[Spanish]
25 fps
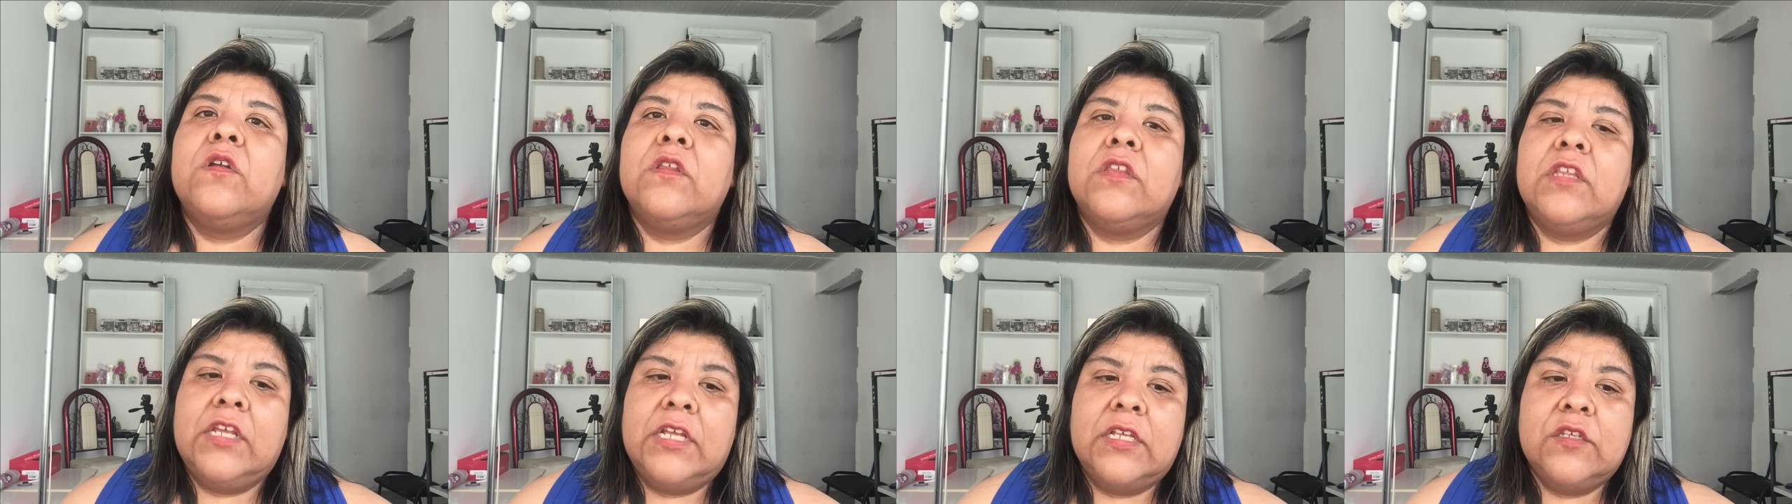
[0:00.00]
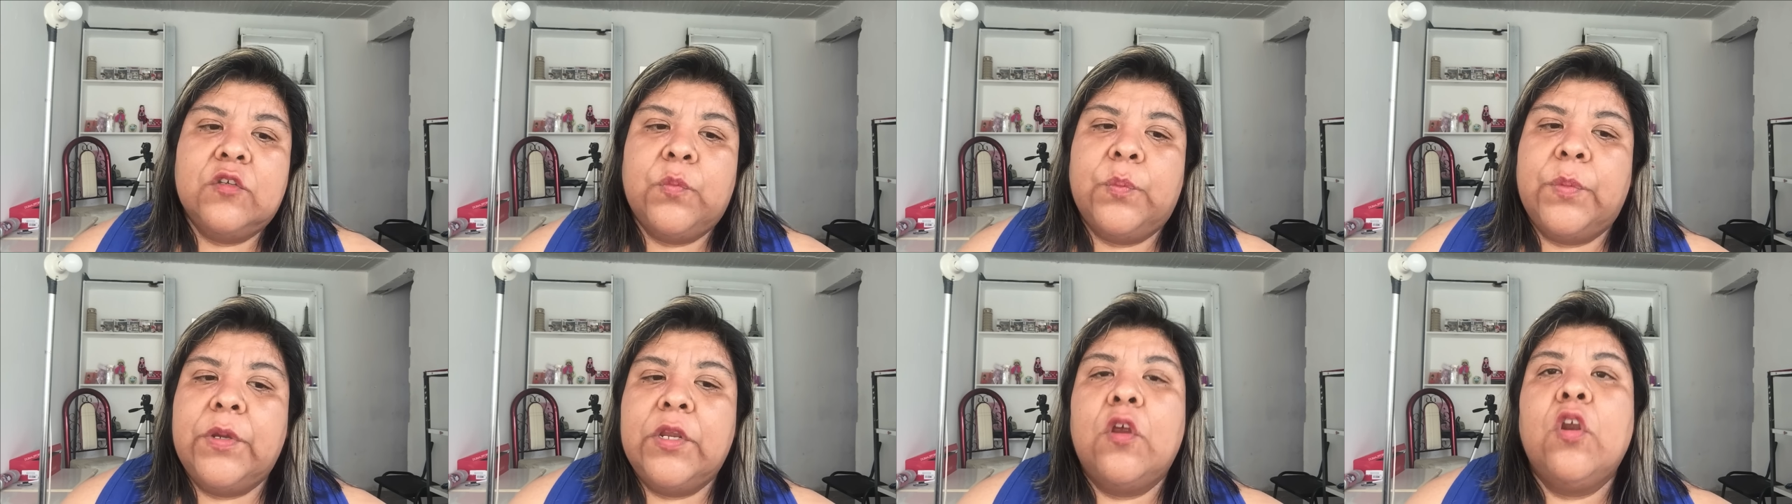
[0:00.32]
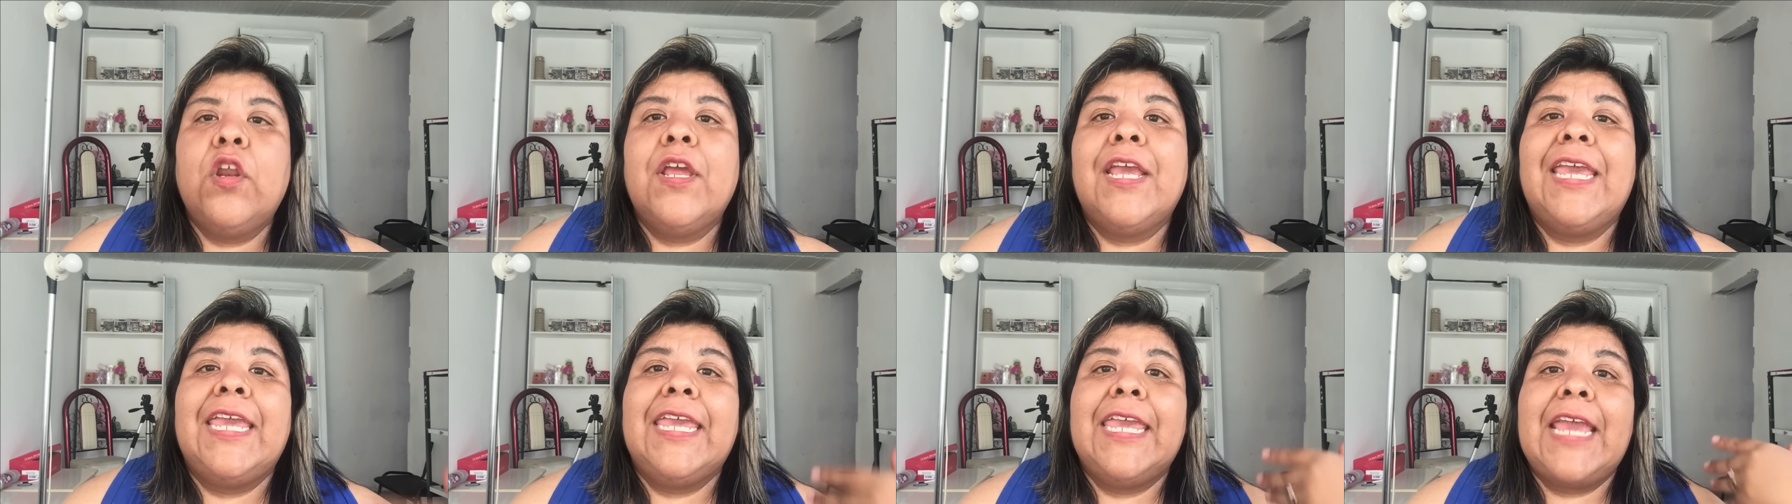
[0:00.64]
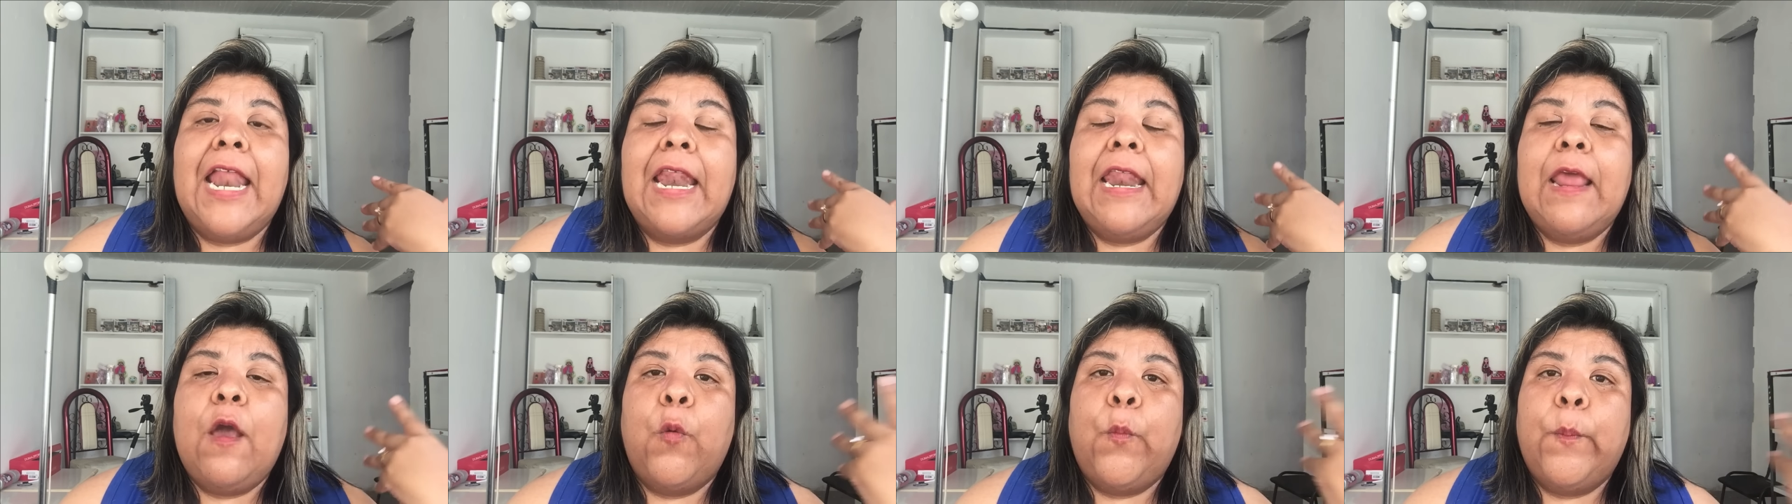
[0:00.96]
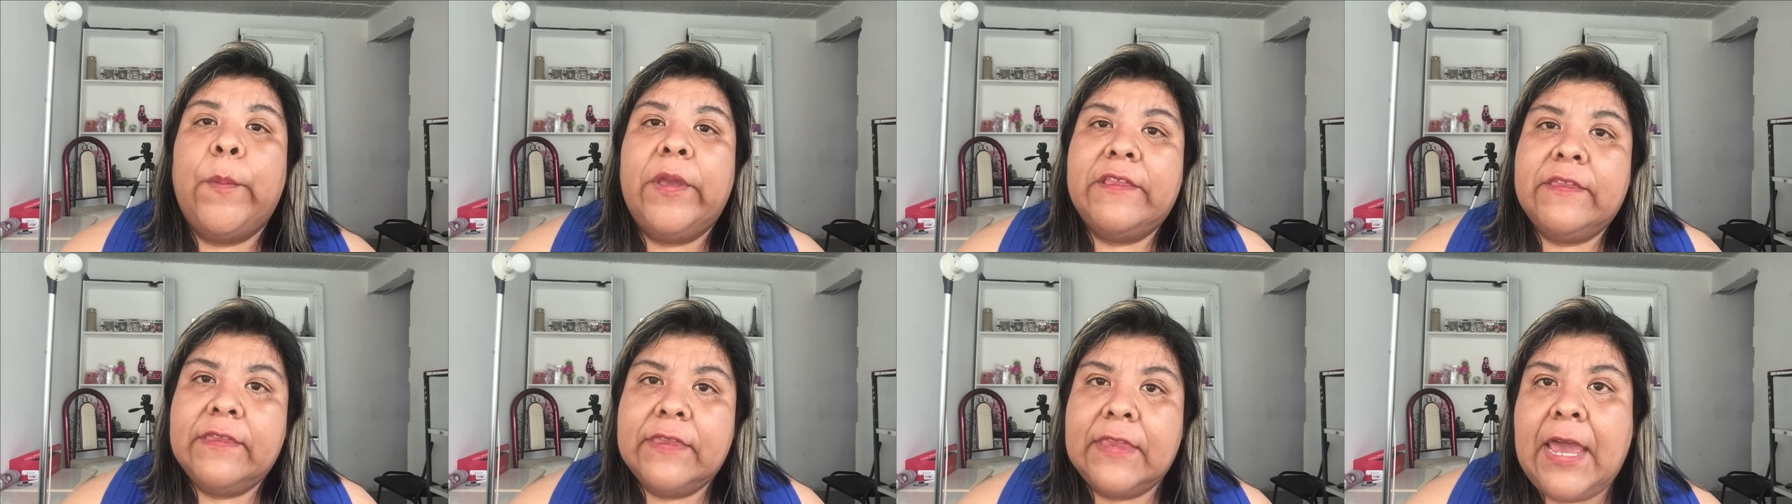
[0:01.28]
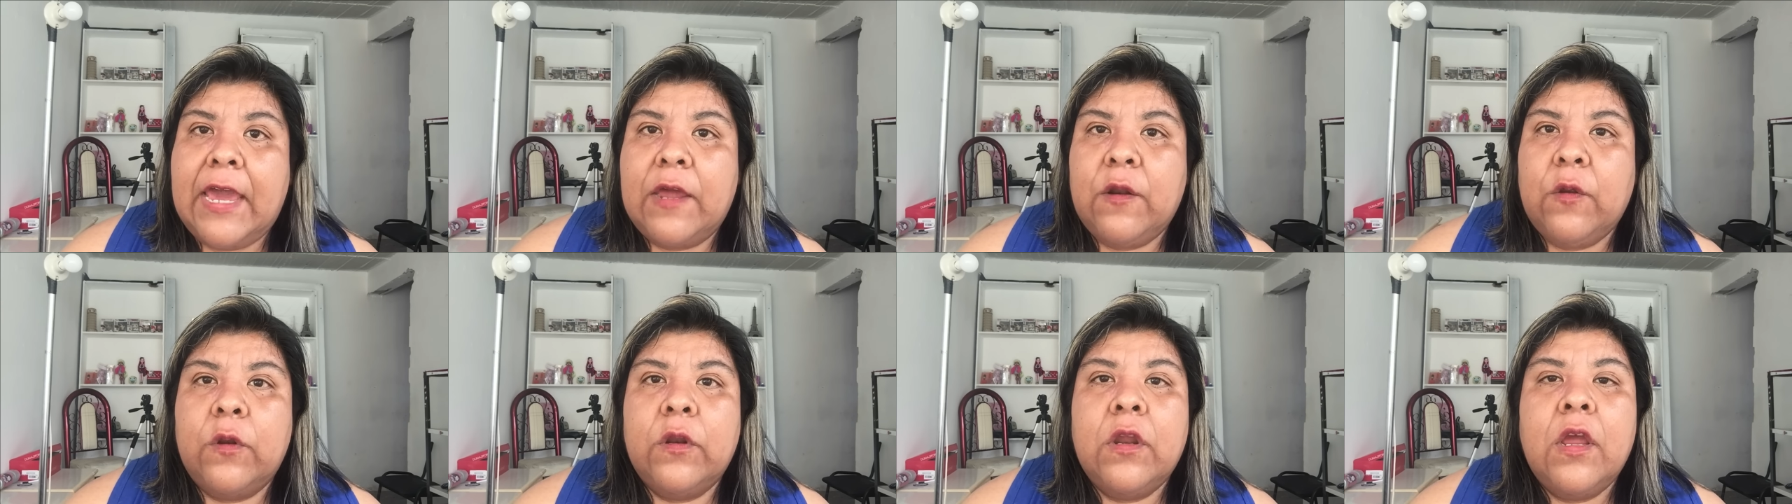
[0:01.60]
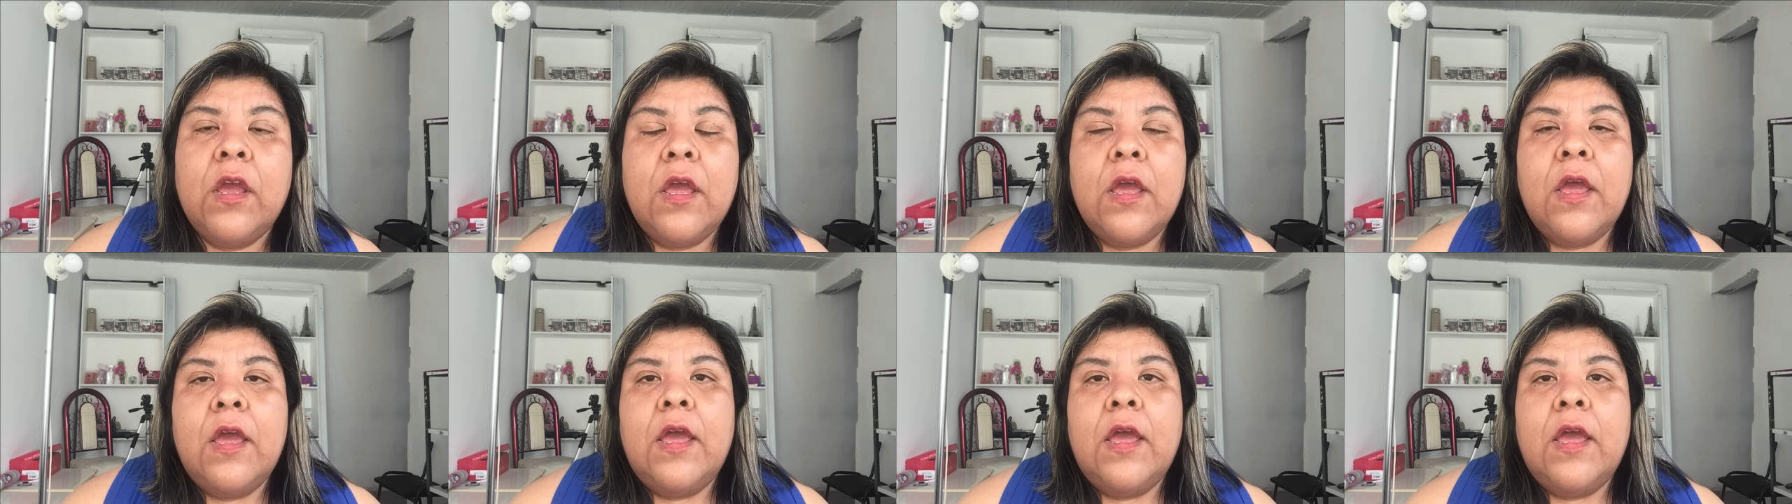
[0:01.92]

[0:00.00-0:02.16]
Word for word: o tren superior, y ya le aumentaron